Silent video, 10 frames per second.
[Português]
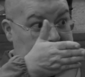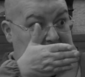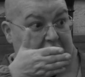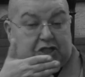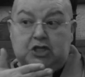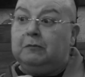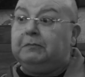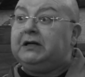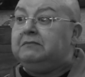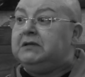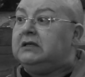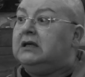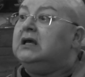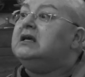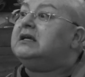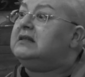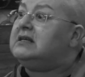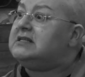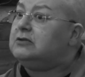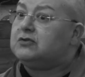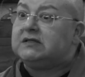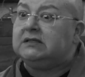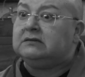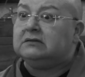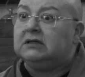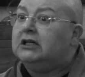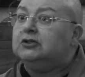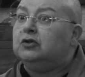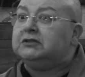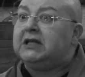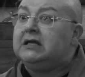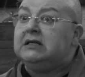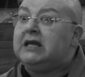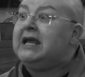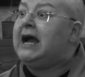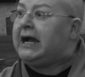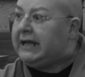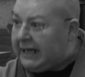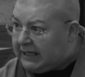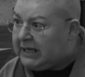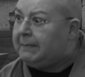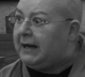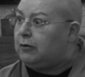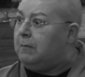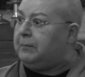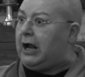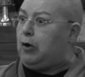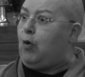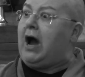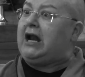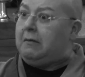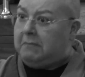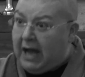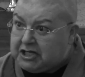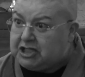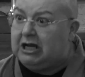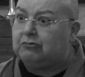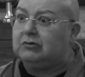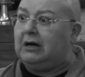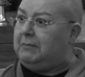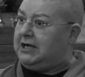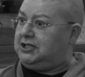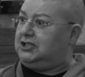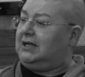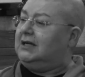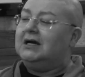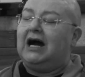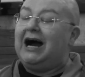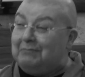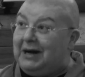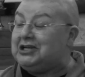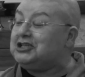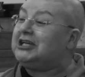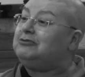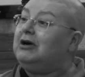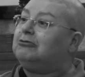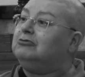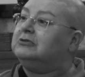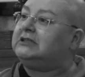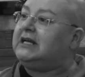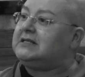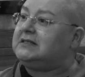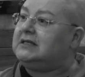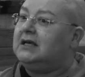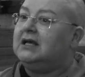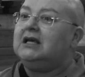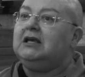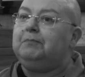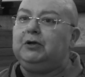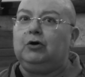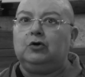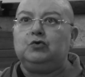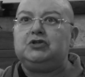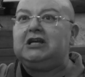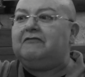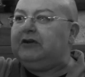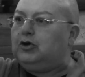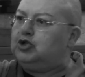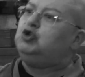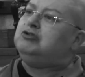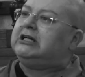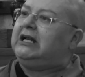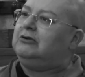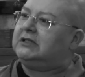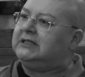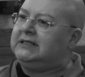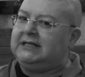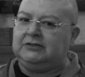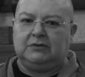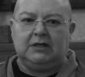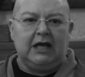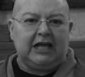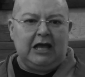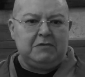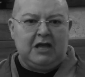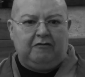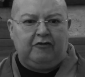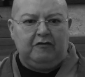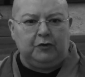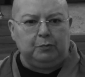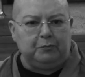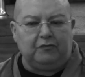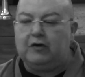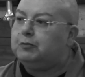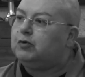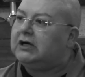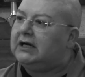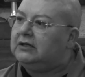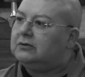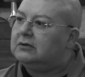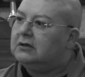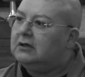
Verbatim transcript: direitinho para mim. E que desilusão! Não tem nem a grana para comprar o ar, a mágica, a, mágica, a mágica não acontece. E pior, o dia ficou de um calor danado que a minha foi, foi, foi para o ralo.